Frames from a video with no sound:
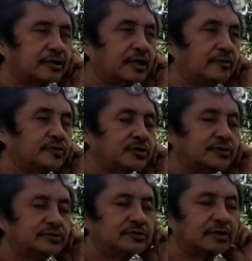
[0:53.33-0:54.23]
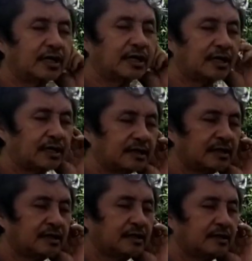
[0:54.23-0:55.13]
ang nilang po ginoong uh,
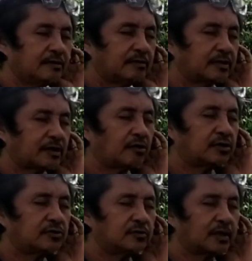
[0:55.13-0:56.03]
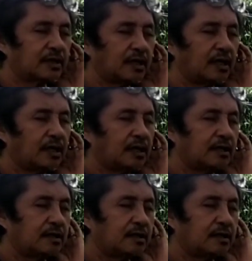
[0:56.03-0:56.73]
ikaw ginoong mag uh,